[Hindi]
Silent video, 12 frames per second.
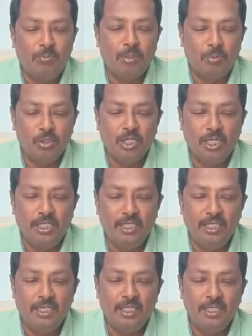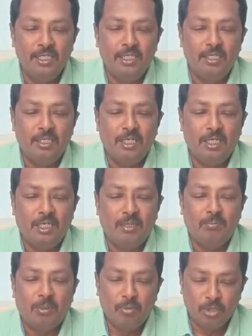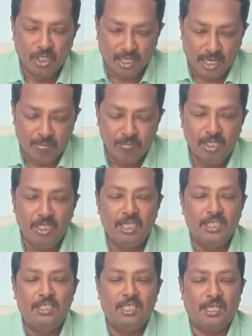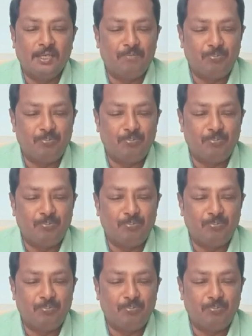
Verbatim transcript: प्रभु के लिए प्रभु के काम में लग जाएं